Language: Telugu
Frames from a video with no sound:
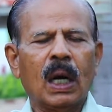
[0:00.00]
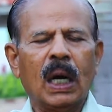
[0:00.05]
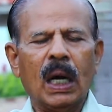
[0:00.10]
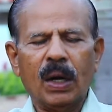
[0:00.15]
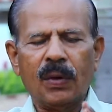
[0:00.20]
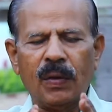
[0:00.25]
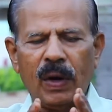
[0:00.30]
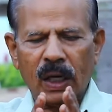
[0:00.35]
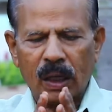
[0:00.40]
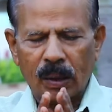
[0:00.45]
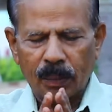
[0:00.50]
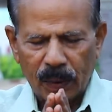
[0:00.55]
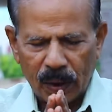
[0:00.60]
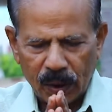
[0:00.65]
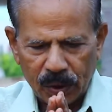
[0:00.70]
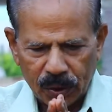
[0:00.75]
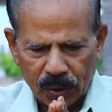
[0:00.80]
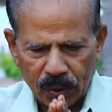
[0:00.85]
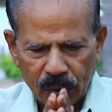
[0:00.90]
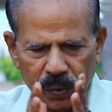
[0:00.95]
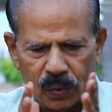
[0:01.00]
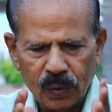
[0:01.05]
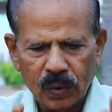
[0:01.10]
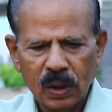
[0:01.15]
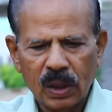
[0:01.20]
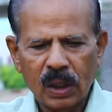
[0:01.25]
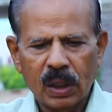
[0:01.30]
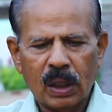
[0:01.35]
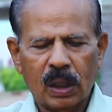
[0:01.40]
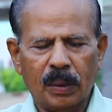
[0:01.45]
ఆహ్వానం పలుకుతూ
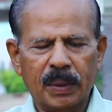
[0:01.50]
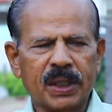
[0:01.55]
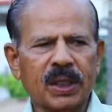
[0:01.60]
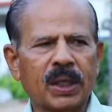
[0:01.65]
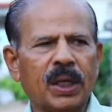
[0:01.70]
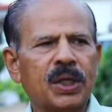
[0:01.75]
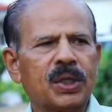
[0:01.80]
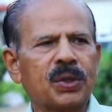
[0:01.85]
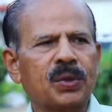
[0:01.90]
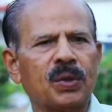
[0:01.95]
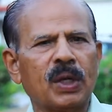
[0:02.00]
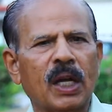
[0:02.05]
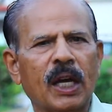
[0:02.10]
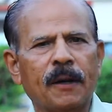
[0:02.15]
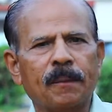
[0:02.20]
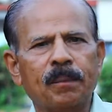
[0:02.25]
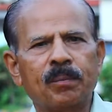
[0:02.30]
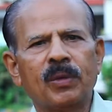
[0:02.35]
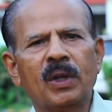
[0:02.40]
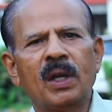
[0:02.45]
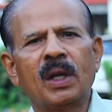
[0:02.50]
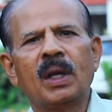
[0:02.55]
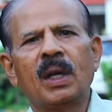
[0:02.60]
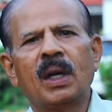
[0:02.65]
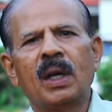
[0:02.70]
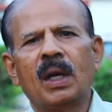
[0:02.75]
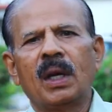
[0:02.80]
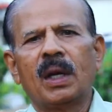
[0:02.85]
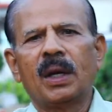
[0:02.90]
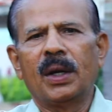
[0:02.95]
నమస్కరిస్తున్నాను
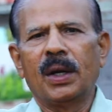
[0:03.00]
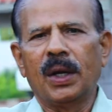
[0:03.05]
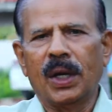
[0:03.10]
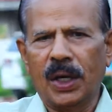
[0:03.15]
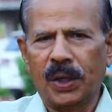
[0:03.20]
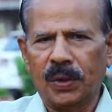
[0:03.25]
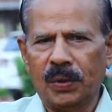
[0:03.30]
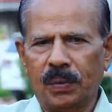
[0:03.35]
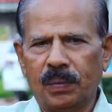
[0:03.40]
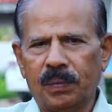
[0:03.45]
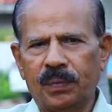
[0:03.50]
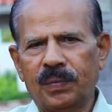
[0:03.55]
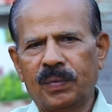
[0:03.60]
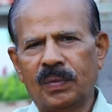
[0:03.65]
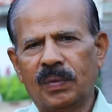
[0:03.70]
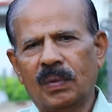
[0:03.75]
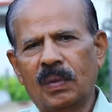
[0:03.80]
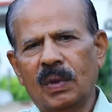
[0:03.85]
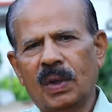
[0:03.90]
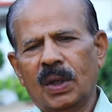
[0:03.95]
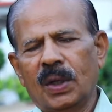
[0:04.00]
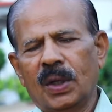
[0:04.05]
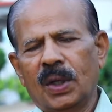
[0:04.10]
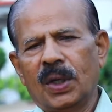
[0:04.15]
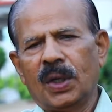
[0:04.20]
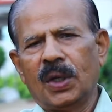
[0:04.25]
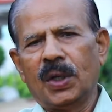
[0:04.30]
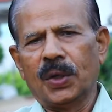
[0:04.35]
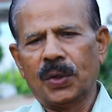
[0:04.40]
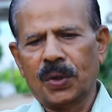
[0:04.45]
నేను
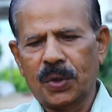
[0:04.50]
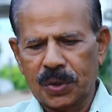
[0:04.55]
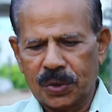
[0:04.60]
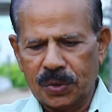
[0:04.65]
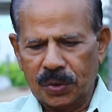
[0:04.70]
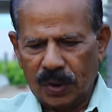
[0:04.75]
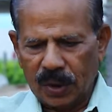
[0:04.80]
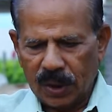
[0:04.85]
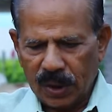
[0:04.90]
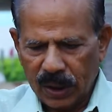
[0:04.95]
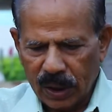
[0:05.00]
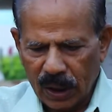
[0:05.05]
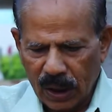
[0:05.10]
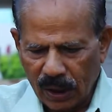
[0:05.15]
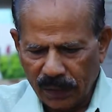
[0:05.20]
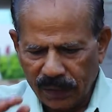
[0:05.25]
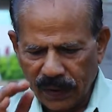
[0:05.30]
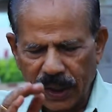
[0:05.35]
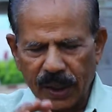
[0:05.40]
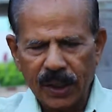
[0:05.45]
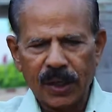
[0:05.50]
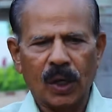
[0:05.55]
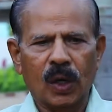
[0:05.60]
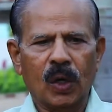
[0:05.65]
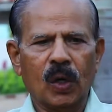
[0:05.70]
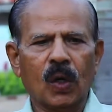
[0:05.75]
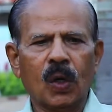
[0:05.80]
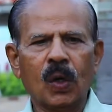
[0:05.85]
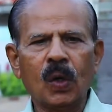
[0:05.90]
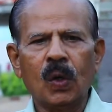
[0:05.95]
ఈరోజు ఈ
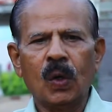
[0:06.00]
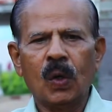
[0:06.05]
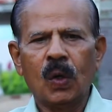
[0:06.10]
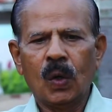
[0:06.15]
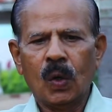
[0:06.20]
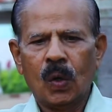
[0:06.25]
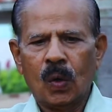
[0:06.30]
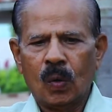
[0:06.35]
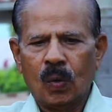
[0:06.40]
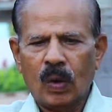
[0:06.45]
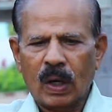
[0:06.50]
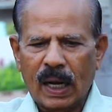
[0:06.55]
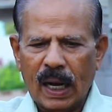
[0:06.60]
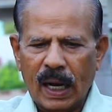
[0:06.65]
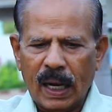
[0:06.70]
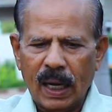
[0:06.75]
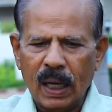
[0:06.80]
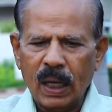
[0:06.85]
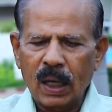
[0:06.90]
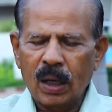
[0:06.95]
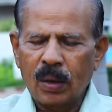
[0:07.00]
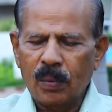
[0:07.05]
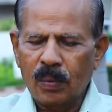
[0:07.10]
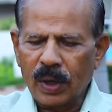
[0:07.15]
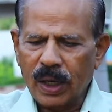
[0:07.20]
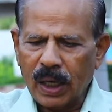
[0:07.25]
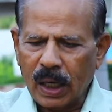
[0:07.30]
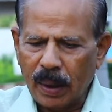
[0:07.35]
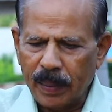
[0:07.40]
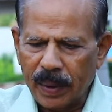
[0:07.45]
వీడియోలో ఒక
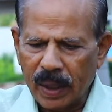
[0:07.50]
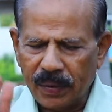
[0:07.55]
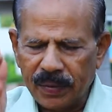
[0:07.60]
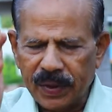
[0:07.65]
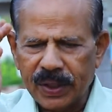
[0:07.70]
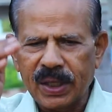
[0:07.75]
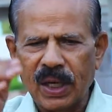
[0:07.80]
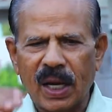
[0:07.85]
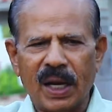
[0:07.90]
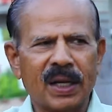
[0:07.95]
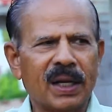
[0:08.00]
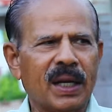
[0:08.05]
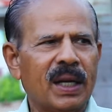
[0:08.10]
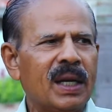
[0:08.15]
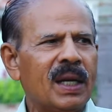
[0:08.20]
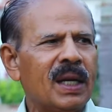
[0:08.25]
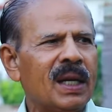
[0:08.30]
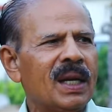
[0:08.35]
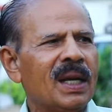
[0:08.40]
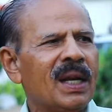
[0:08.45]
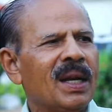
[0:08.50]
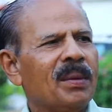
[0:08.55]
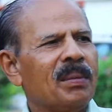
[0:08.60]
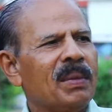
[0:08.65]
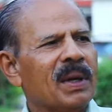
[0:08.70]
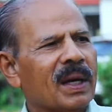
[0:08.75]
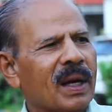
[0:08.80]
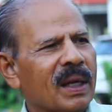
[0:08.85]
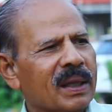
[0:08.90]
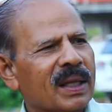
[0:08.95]
ముఖ్యమైన విషయాన్ని
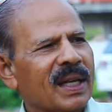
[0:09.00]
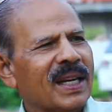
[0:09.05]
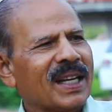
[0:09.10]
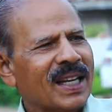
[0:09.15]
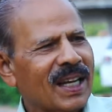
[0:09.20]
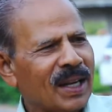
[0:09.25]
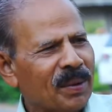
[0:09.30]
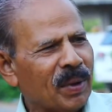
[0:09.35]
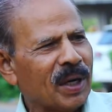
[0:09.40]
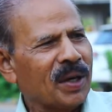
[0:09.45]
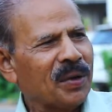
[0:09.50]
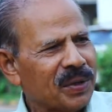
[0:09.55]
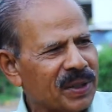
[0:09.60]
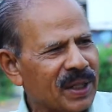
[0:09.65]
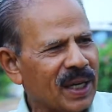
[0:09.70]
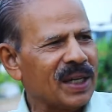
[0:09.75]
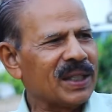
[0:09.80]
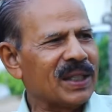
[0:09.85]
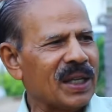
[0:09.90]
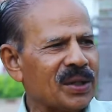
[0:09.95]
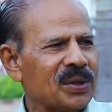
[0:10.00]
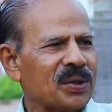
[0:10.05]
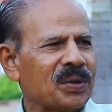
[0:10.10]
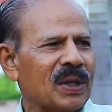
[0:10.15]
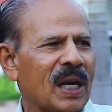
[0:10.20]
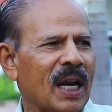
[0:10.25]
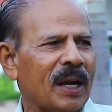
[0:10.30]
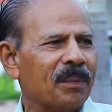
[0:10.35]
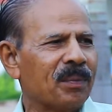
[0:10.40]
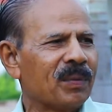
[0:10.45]
మీకు అందరికీ మనవి
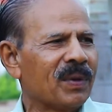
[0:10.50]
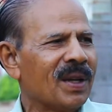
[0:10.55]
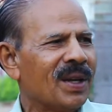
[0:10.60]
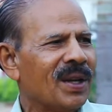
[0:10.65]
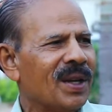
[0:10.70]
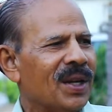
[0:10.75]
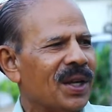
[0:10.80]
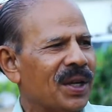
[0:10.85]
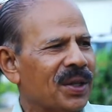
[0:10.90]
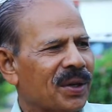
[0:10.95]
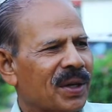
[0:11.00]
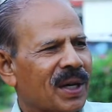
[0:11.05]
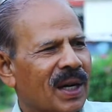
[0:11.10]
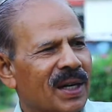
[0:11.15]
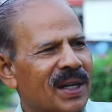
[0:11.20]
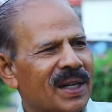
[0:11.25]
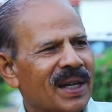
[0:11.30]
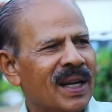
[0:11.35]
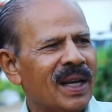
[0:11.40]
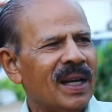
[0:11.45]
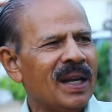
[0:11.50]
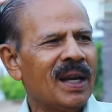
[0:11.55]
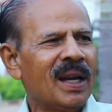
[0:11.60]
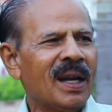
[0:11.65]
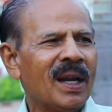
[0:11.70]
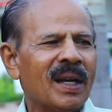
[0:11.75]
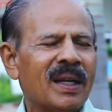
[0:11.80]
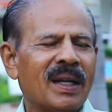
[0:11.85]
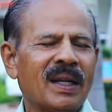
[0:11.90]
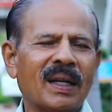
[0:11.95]
చేయదలుచుకున్నాను ఎందుకంటే
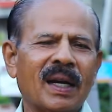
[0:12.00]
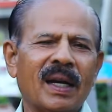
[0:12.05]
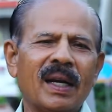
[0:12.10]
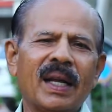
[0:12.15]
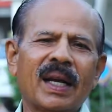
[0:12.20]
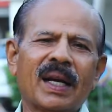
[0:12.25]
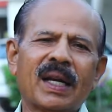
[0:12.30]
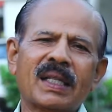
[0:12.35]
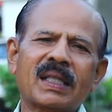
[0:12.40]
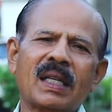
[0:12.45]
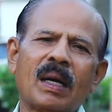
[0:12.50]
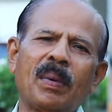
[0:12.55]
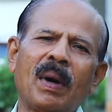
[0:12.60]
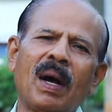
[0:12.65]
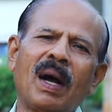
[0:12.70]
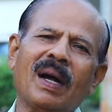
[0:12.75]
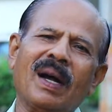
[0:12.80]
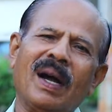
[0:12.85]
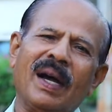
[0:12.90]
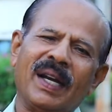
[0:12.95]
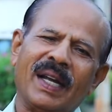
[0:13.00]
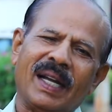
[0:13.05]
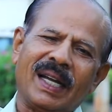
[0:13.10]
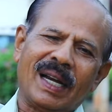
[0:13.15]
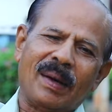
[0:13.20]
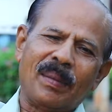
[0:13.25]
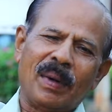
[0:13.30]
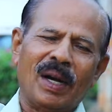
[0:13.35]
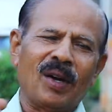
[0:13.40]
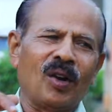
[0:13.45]
నేను అనేక సభా
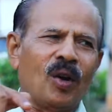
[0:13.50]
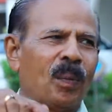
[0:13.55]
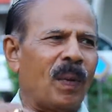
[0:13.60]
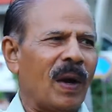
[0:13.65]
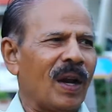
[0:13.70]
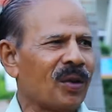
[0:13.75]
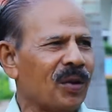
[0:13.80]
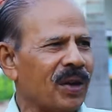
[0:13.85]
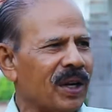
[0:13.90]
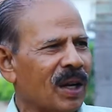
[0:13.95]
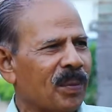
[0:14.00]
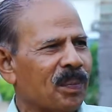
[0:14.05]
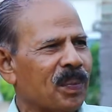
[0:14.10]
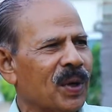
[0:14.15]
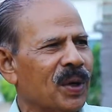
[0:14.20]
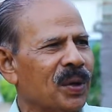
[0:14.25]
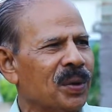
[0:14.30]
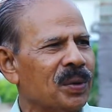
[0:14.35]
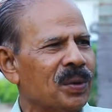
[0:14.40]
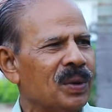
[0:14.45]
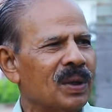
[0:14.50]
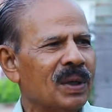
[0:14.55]
కార్యక్రమాల్లో పాల్గొన్నప్పుడు